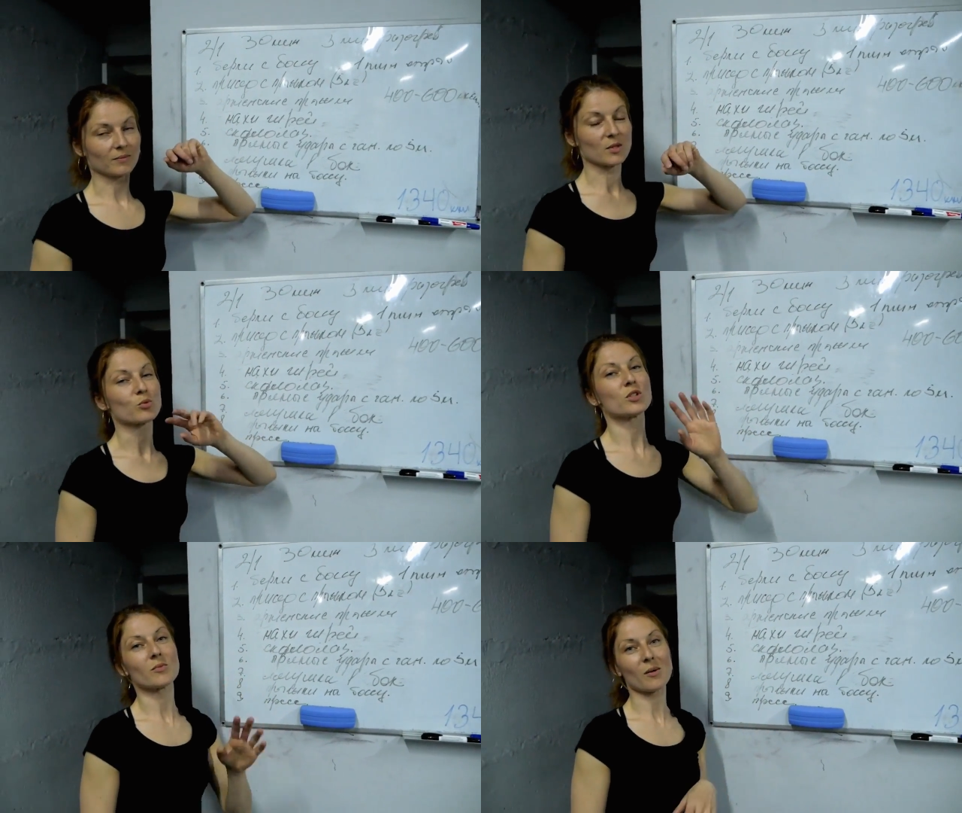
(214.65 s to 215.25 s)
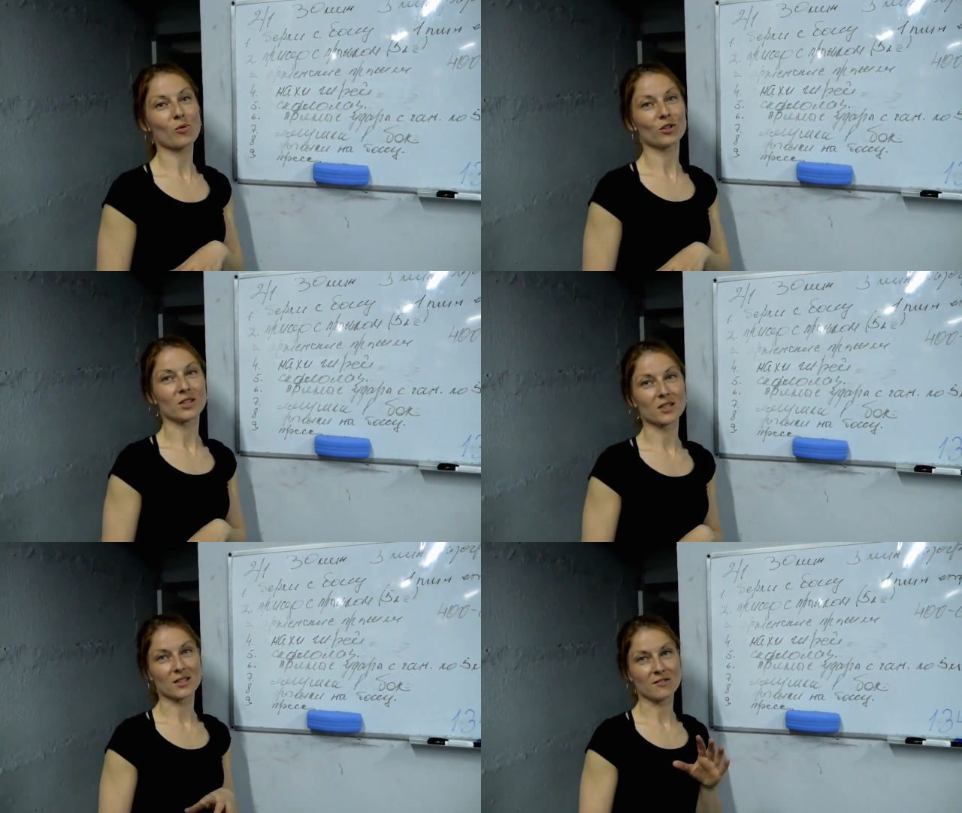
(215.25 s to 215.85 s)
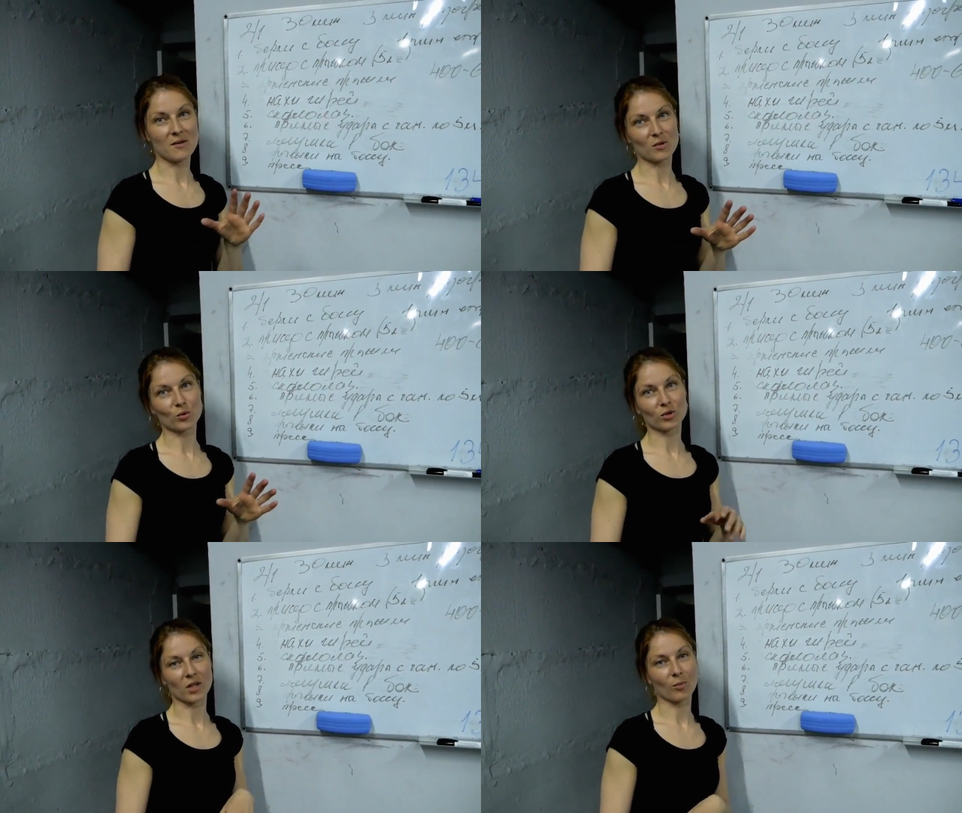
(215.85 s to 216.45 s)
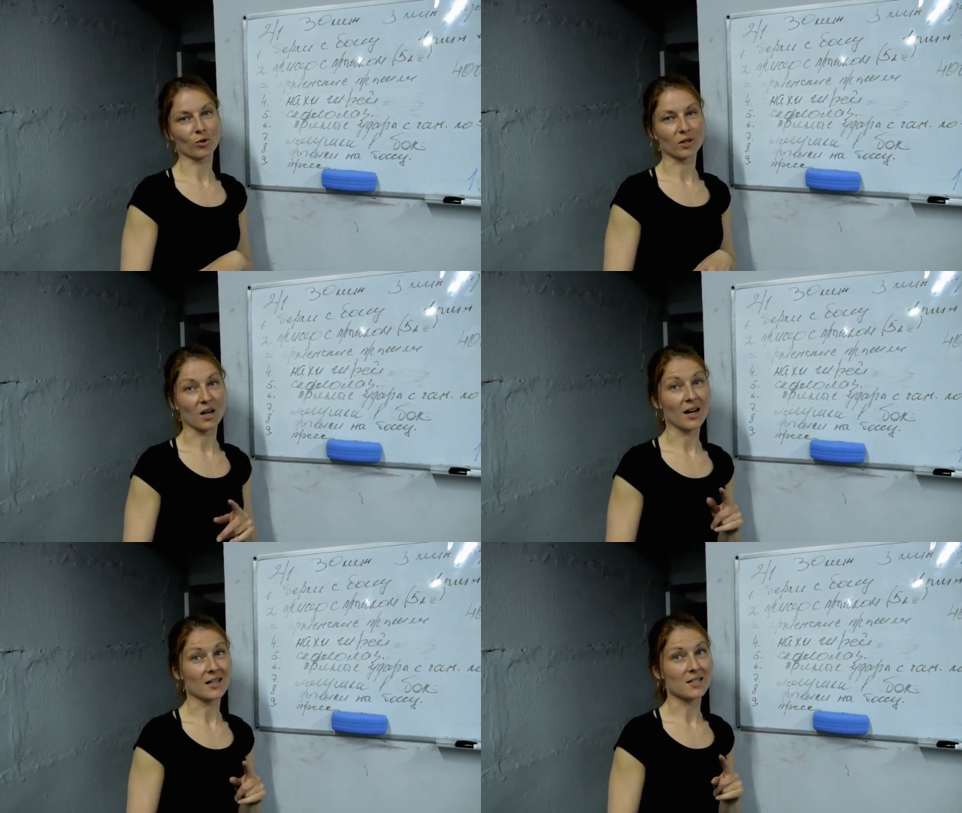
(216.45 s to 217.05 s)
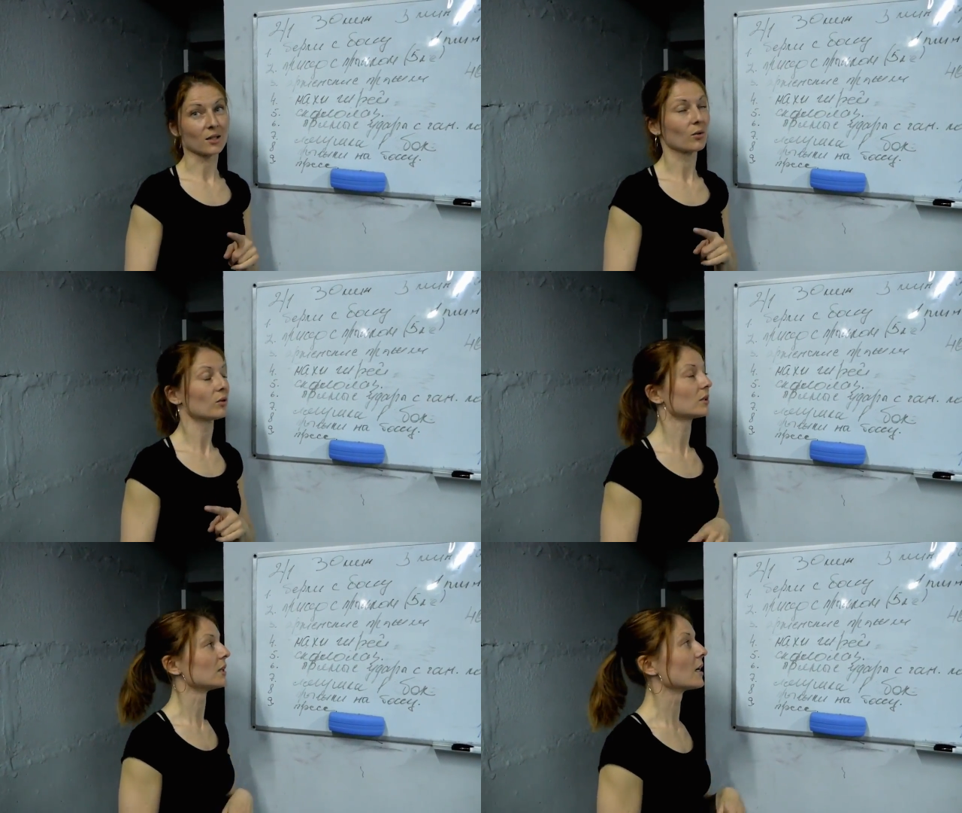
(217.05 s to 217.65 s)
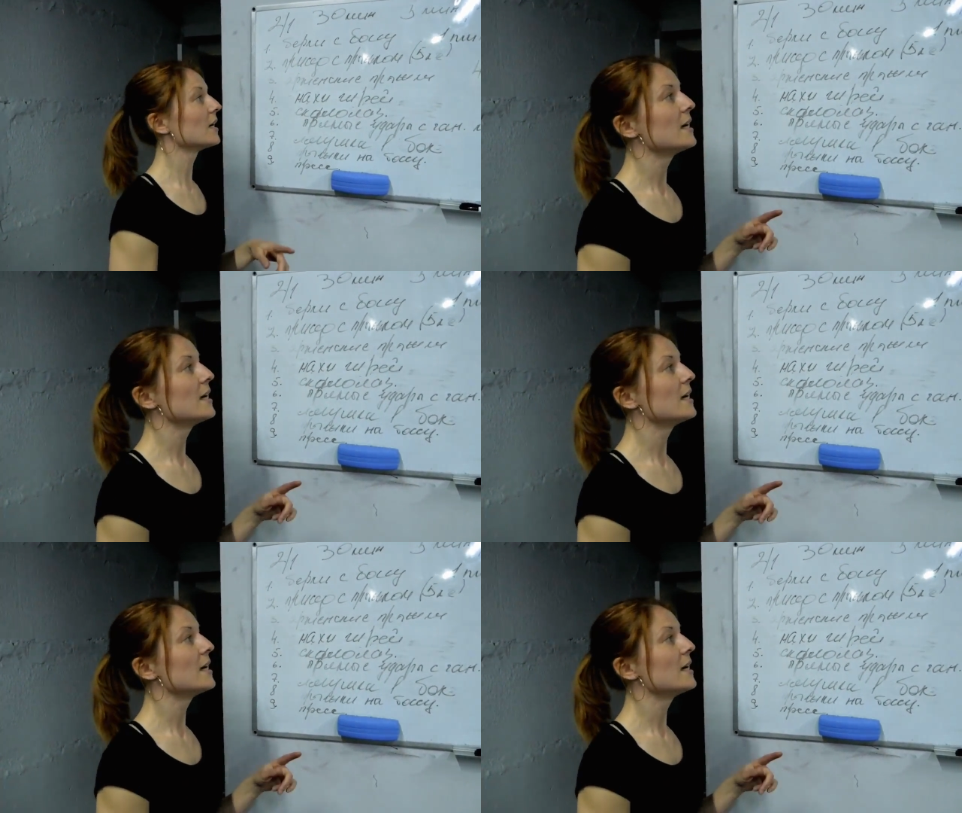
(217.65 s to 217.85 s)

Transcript: Мы будем работать 2 минуты работа, 1 отдых.